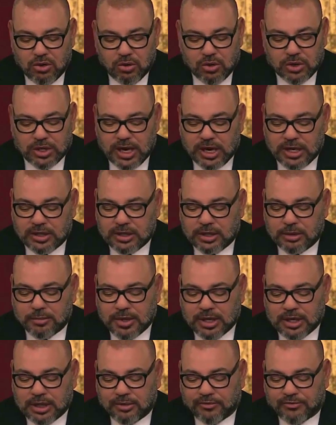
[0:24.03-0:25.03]
وكأن
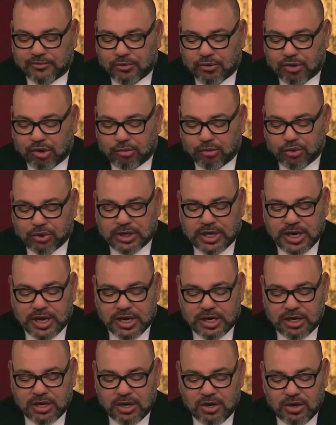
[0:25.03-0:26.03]
المغرب فوق
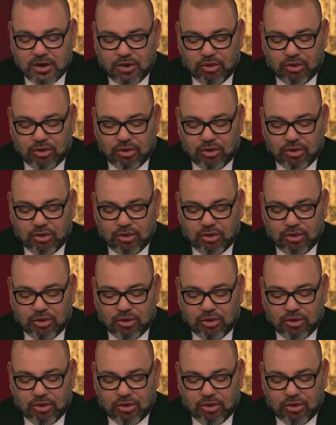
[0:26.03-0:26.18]
بركان